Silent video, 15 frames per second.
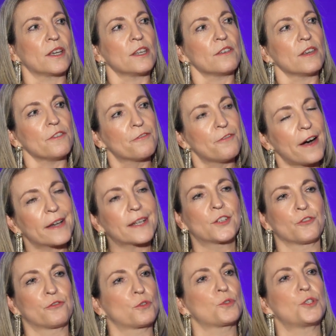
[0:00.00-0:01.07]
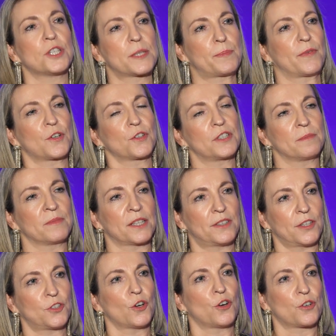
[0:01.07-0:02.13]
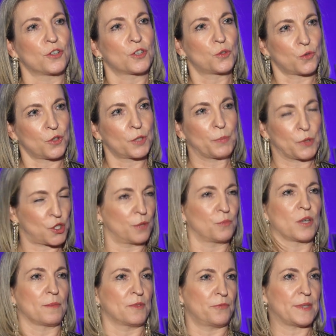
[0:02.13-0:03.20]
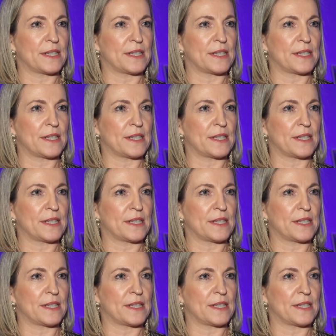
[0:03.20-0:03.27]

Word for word: i, i warto wrócić z powrotem na te tory, których potrzebujemy w